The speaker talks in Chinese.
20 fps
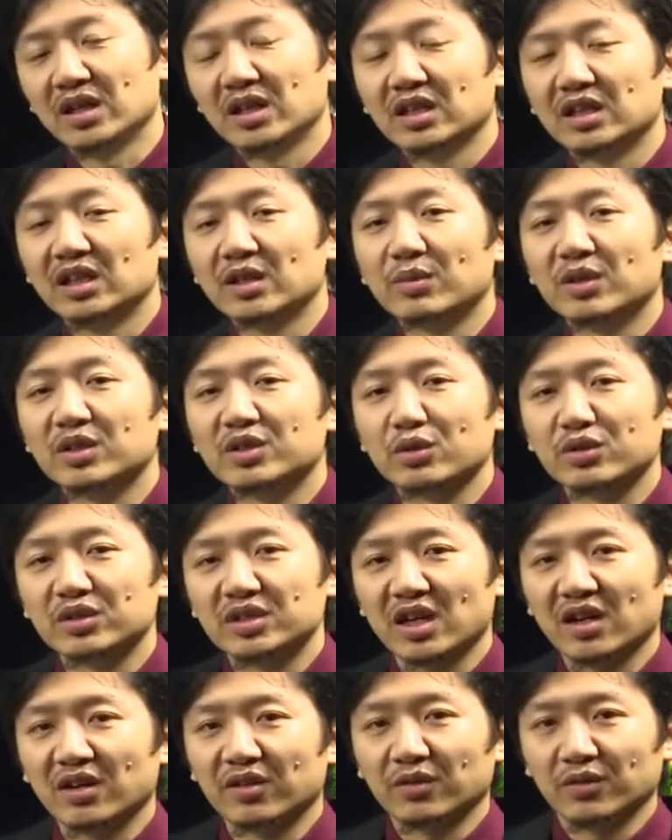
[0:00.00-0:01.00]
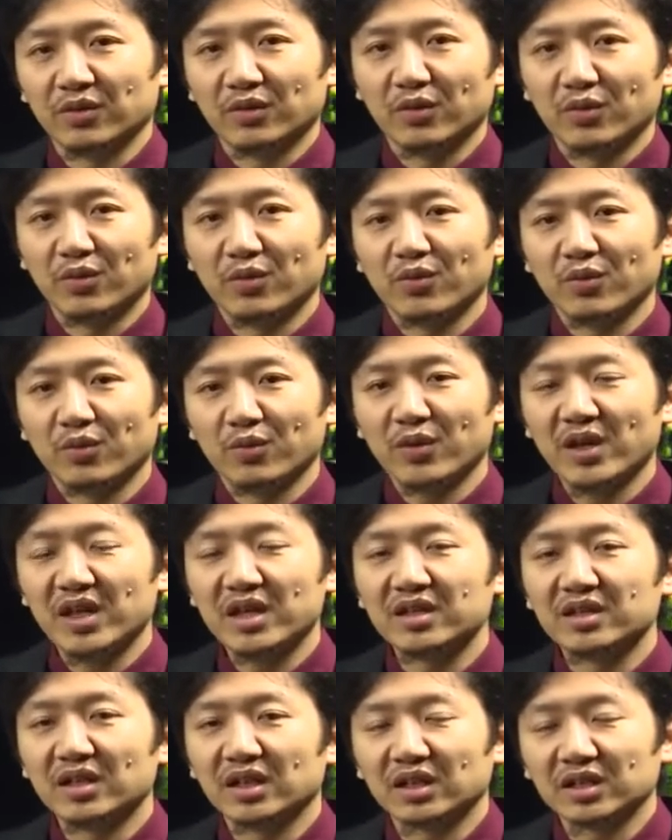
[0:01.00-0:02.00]
那么就像巍
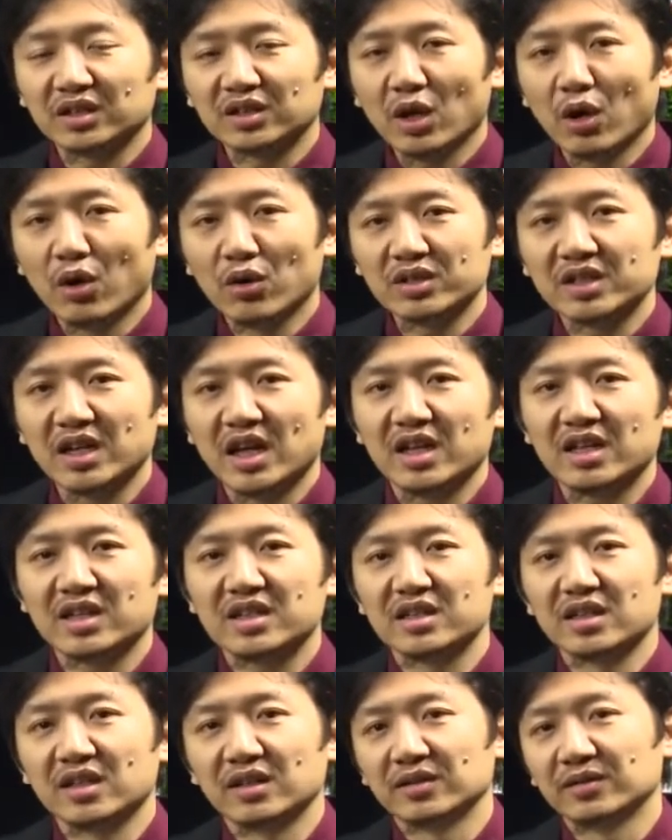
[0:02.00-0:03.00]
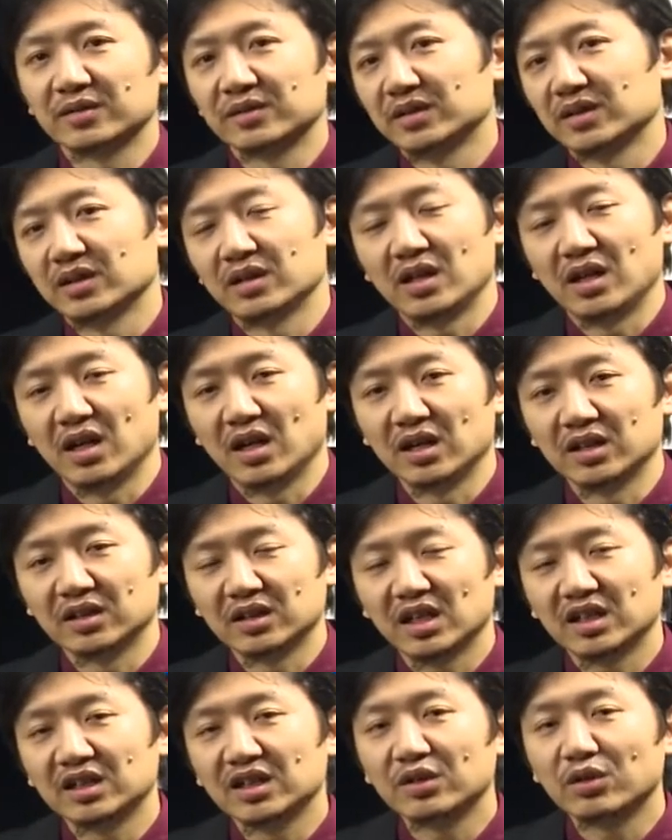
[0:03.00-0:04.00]
峨的高山一样，啊，
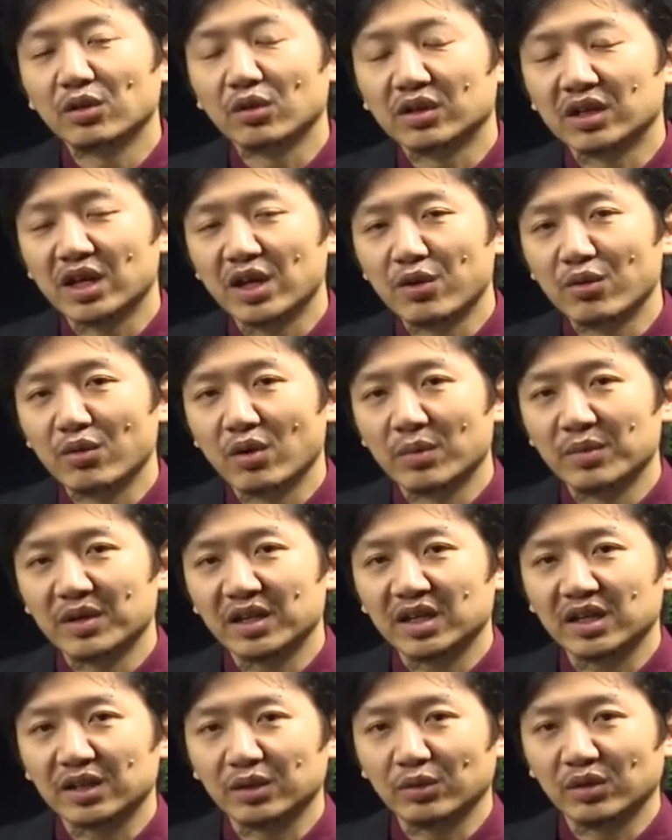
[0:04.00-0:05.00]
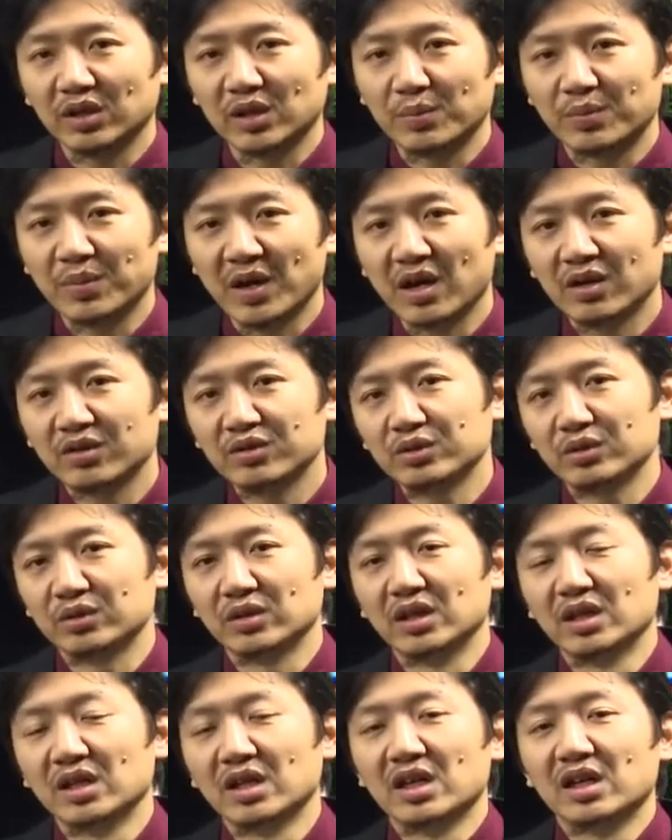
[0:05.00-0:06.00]
他能够给予我们很多的帮助。
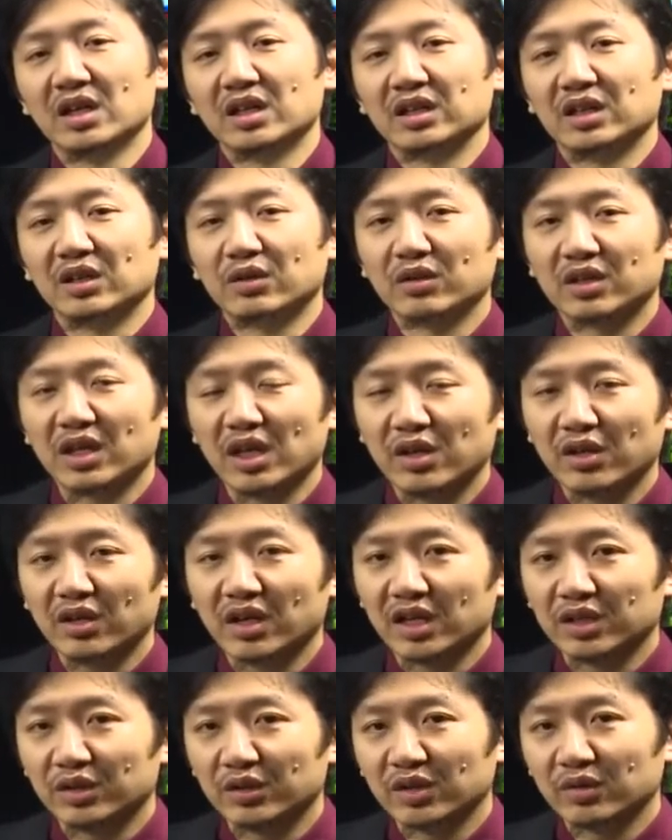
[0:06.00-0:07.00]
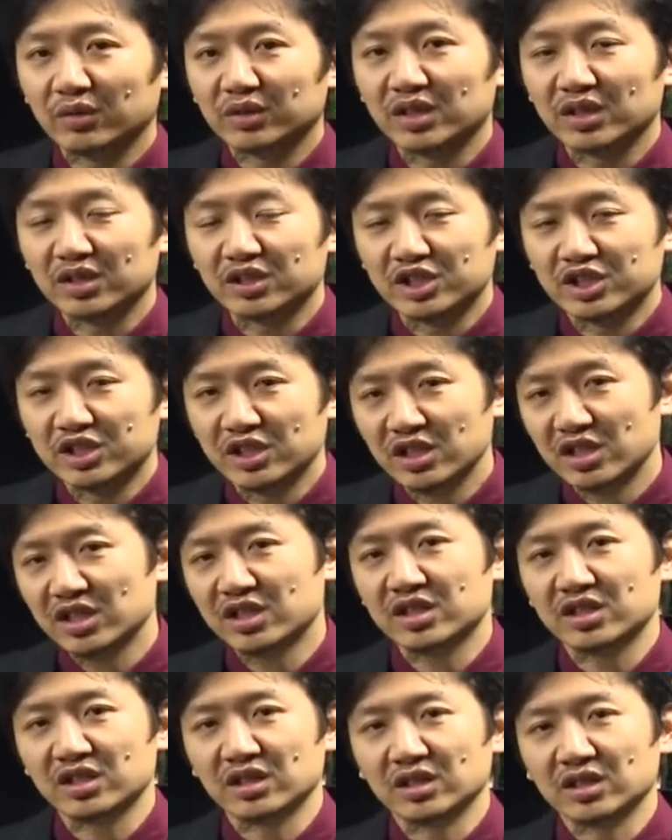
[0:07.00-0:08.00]
能够给予很多的知
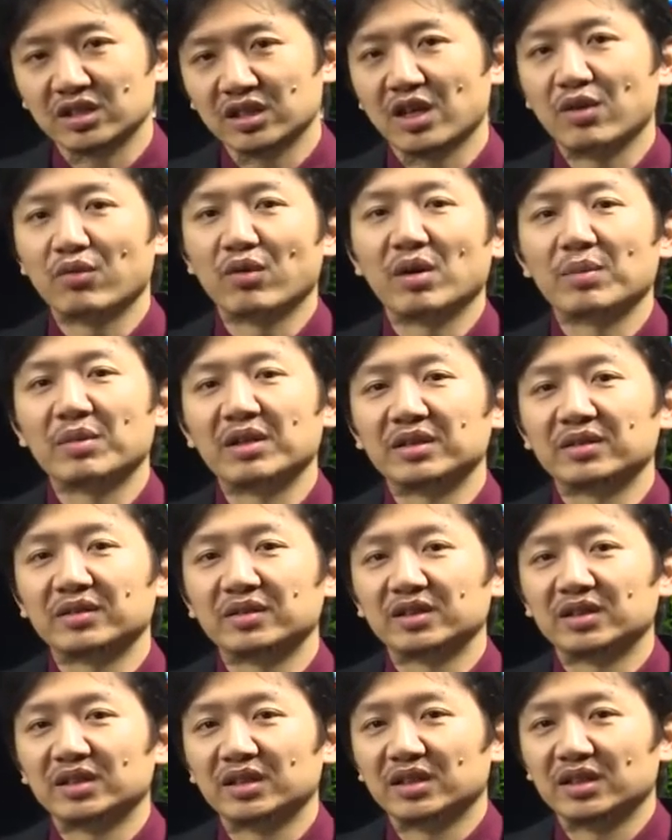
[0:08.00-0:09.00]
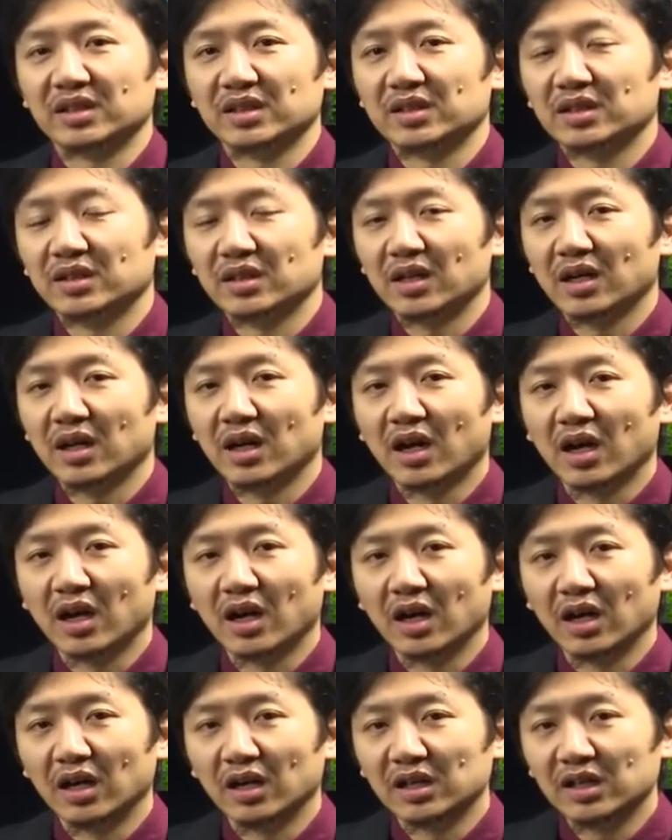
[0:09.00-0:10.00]
识给我们，
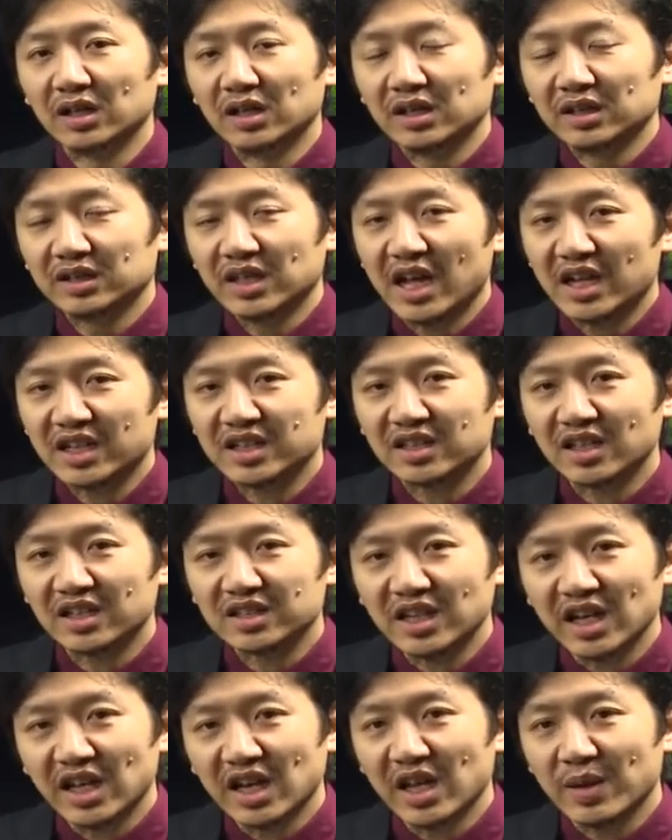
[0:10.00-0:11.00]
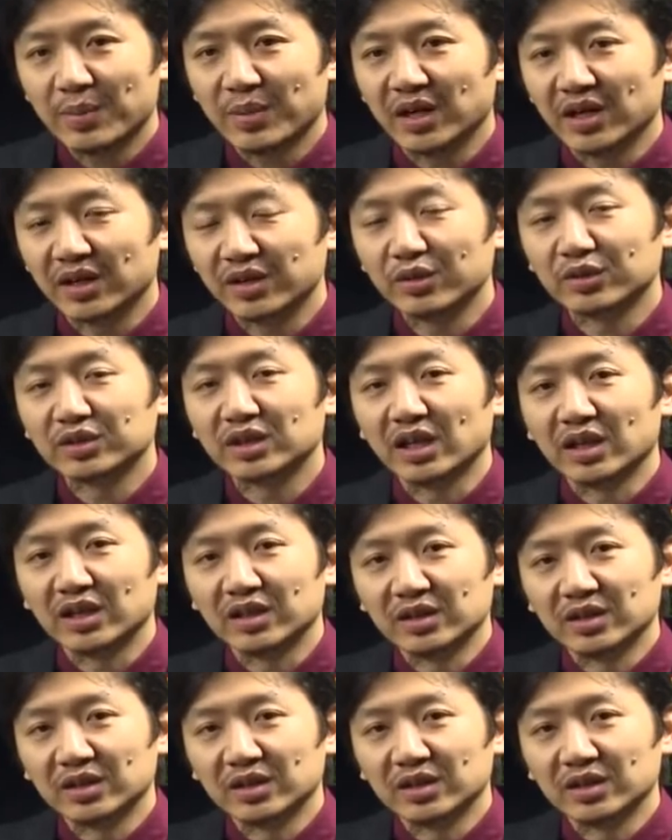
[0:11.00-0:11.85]
啊，但是呢，这类朋友的